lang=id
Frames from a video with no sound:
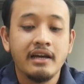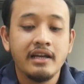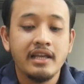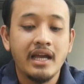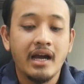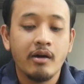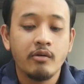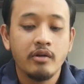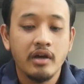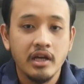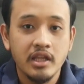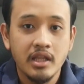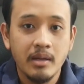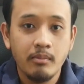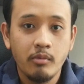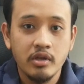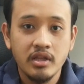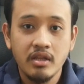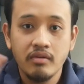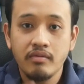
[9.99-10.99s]
yang udah
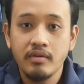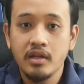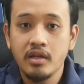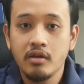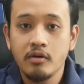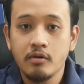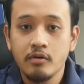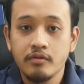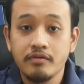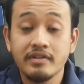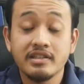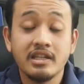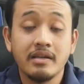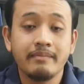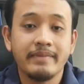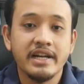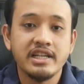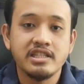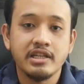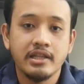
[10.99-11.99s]
kita buatin video first
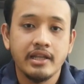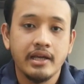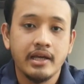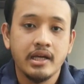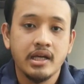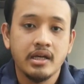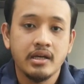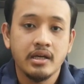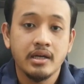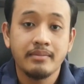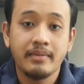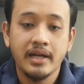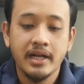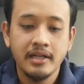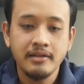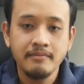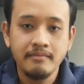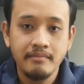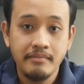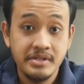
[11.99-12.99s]
impressionnya kemarin.